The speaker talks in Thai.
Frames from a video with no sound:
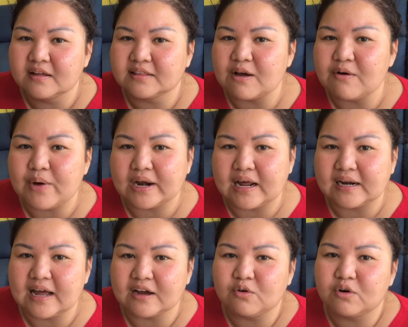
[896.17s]
ถ้าวันอ
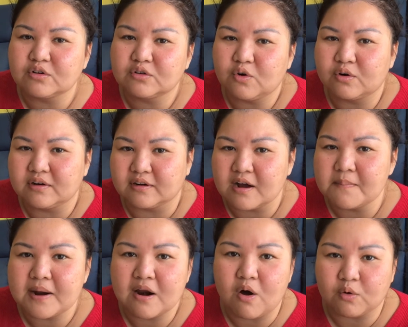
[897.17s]
นาคตคนอื่นเข้า
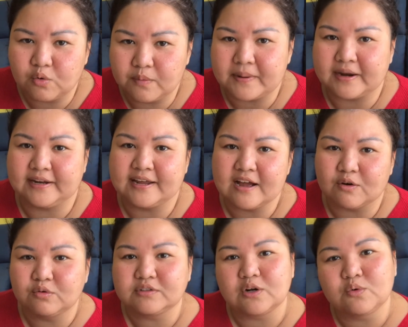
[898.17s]
มาหลอกคุณแบบนี้
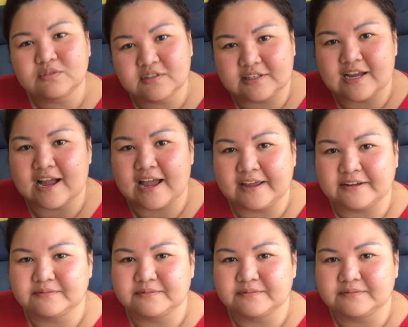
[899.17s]
คุณจะรู้สึกยังไง